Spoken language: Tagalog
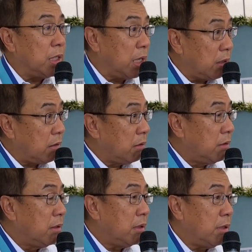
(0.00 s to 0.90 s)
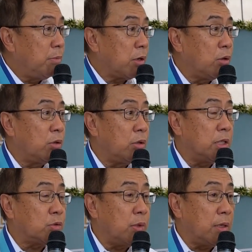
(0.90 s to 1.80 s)
here in Bacolod
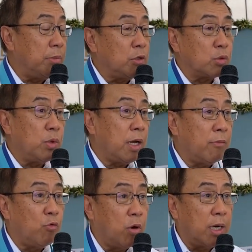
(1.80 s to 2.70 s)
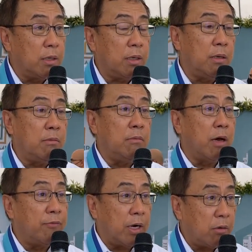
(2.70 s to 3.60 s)
as well because we have one in
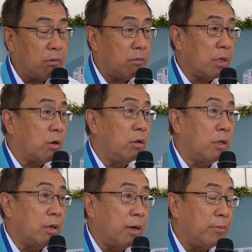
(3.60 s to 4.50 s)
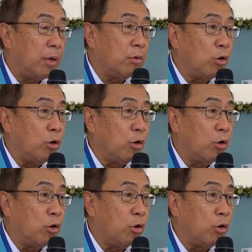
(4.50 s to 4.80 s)
Davao, we call the Davao